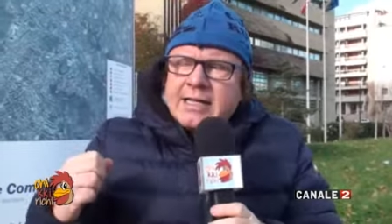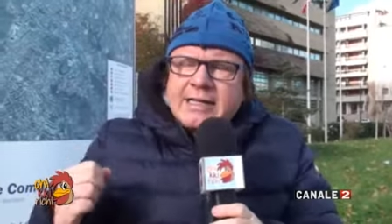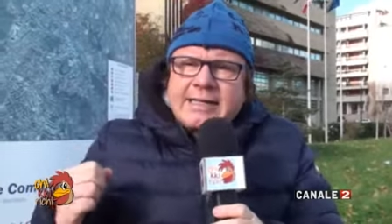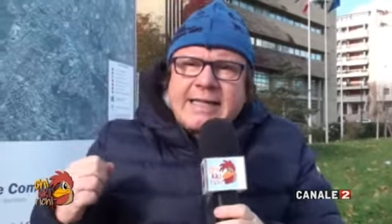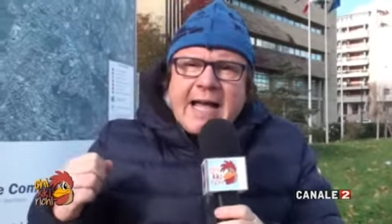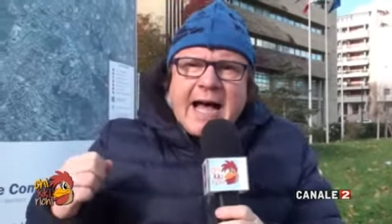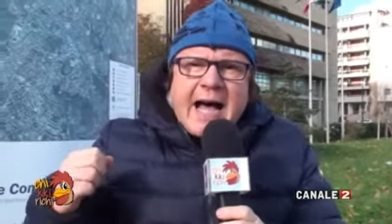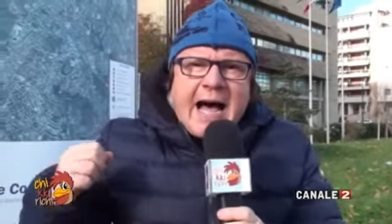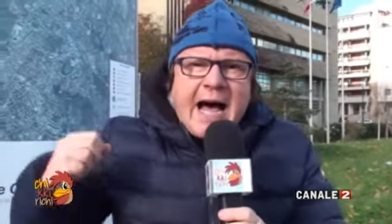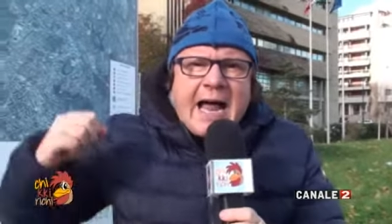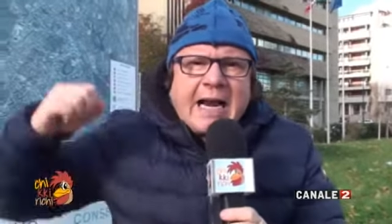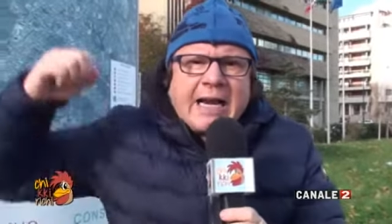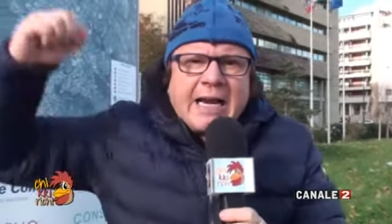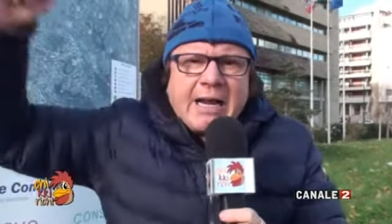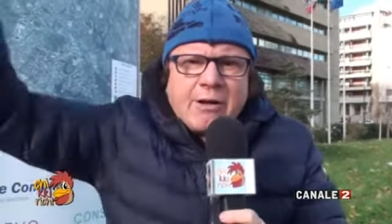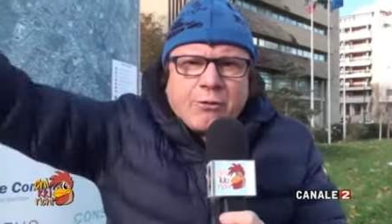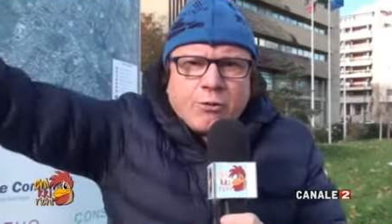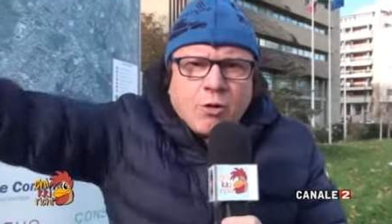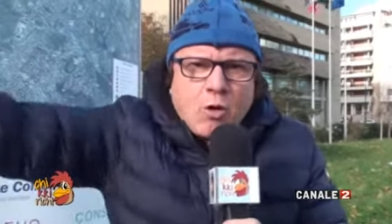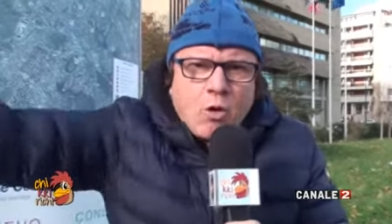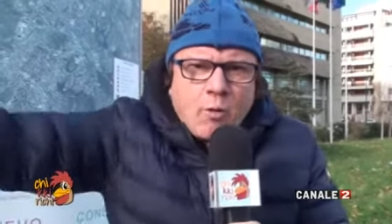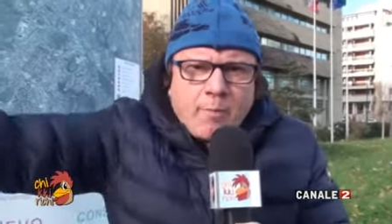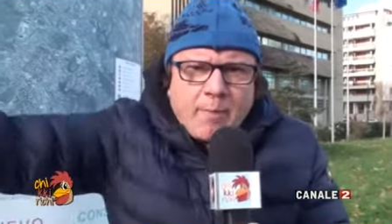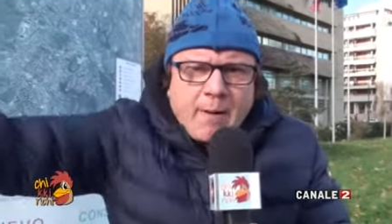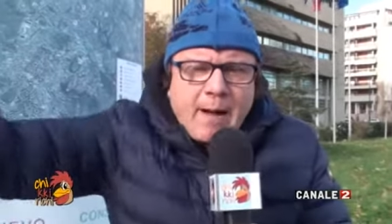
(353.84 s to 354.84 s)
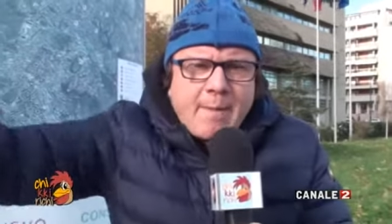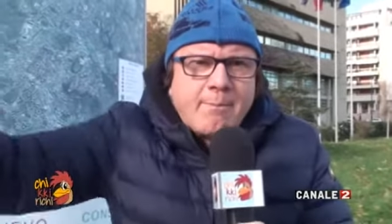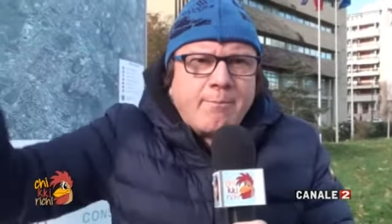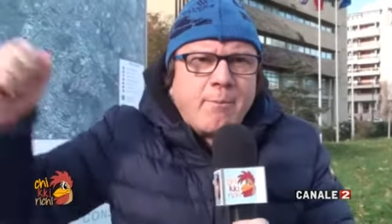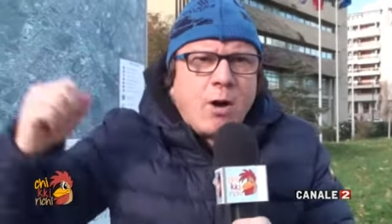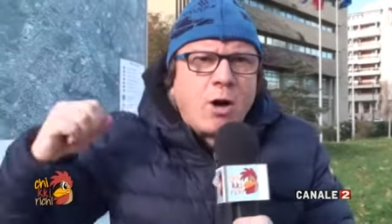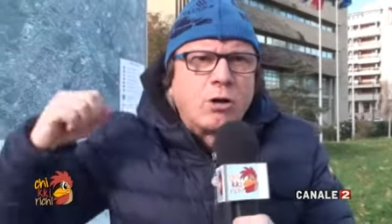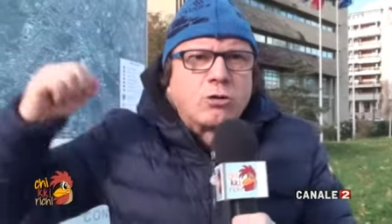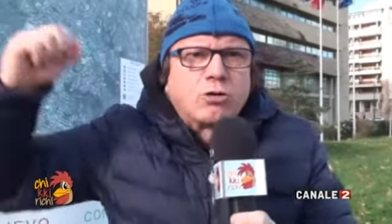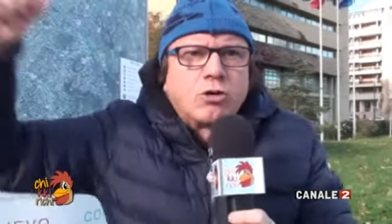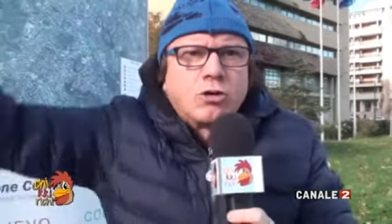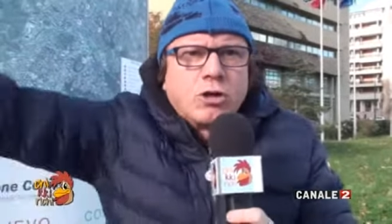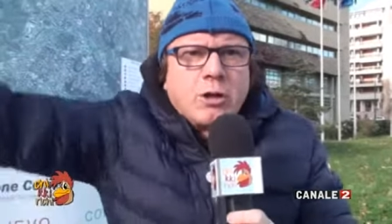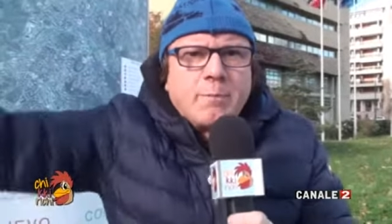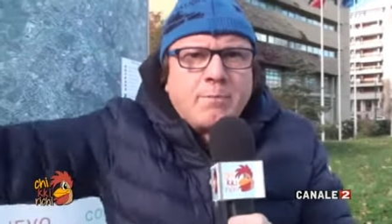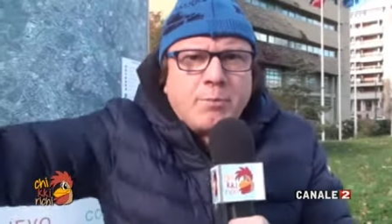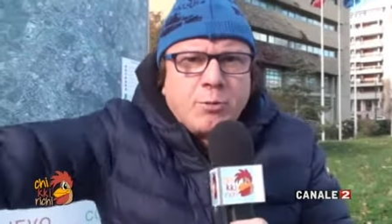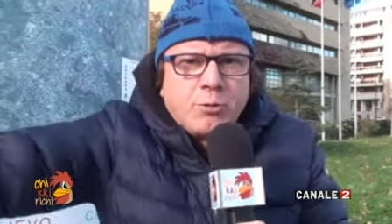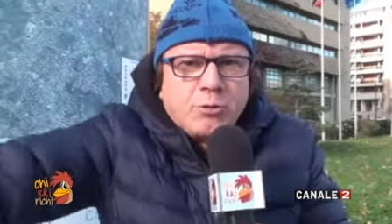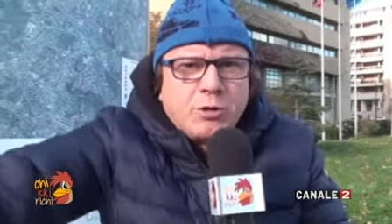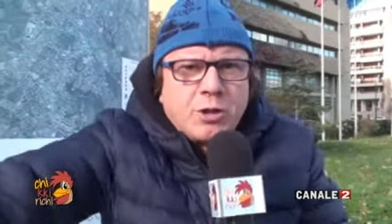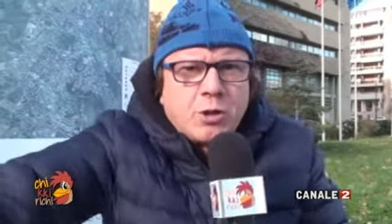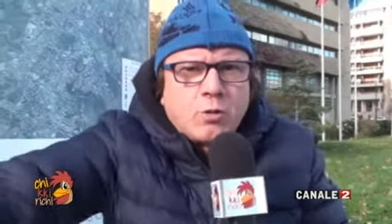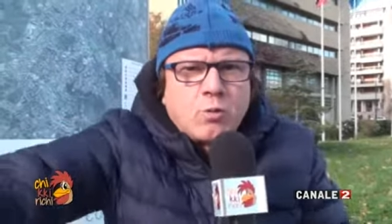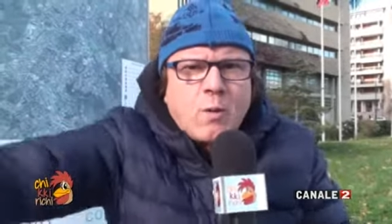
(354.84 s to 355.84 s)
dà all'Europa molto di
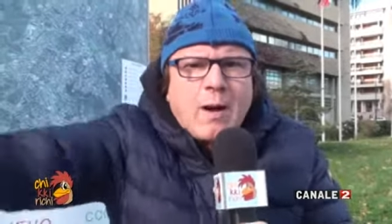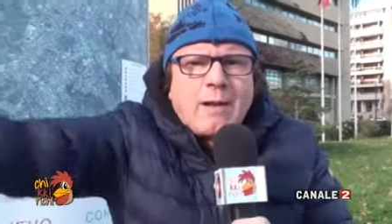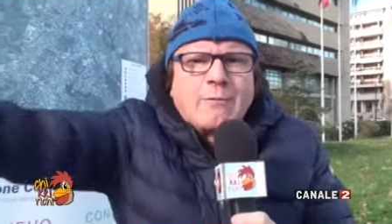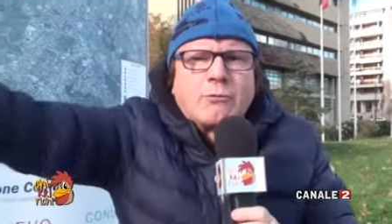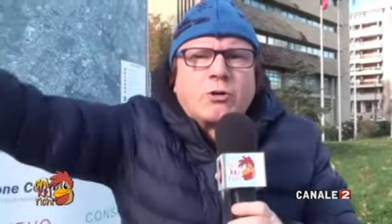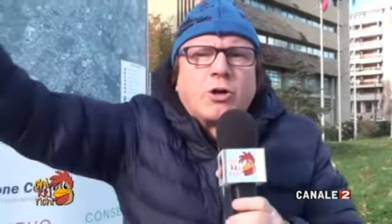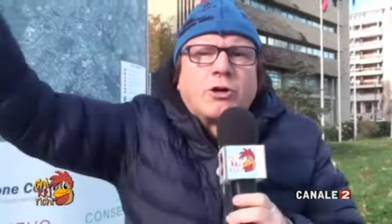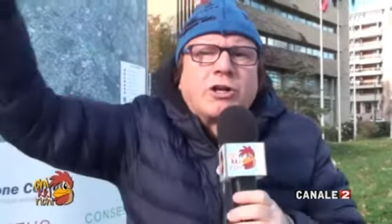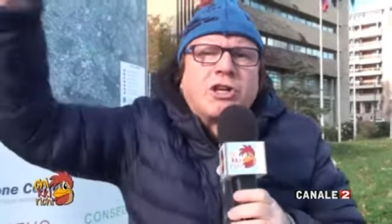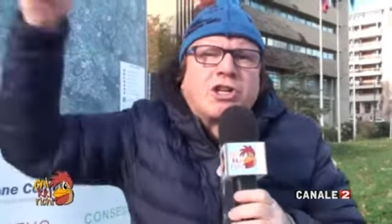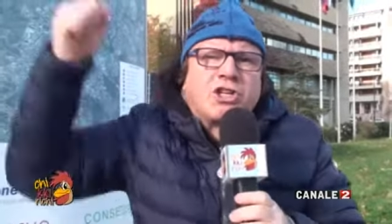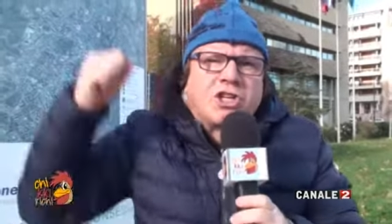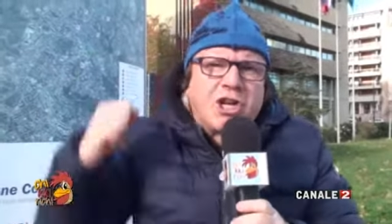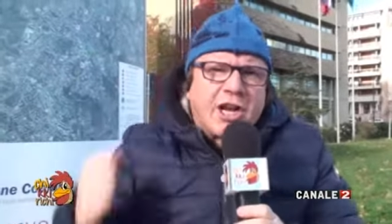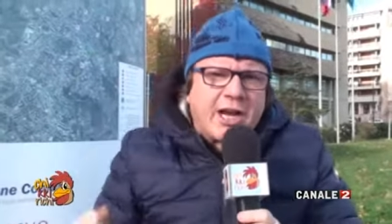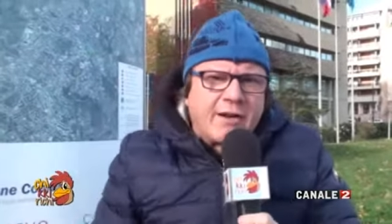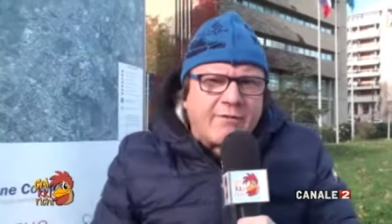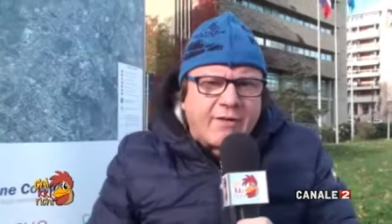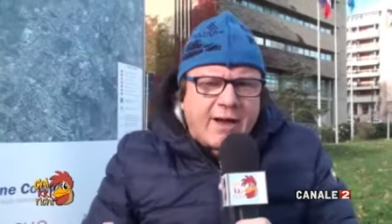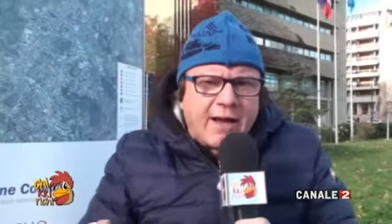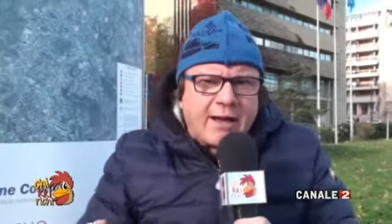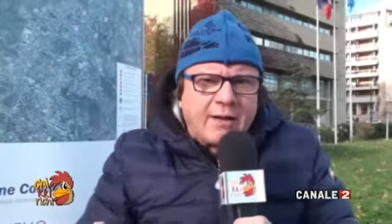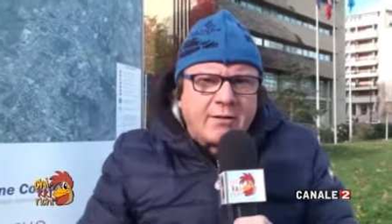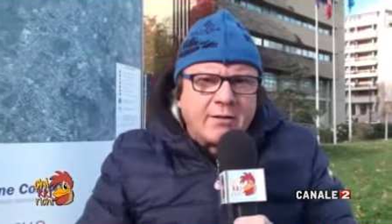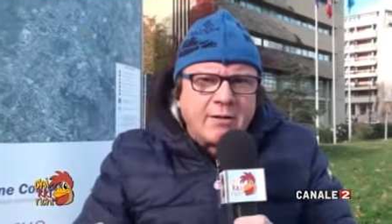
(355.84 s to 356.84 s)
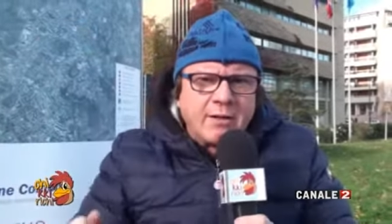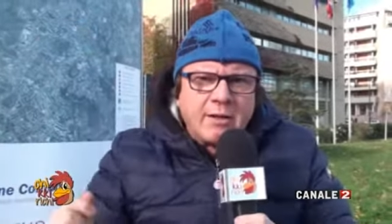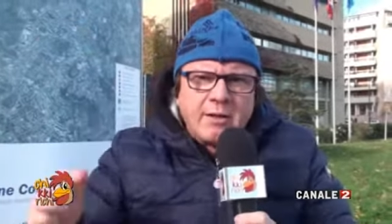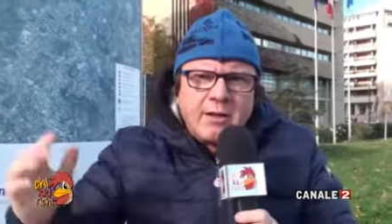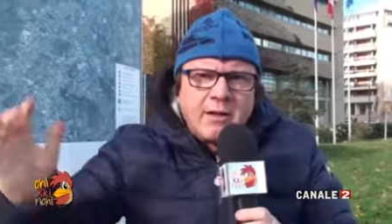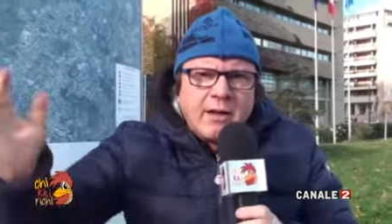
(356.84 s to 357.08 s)
più di quando riceve.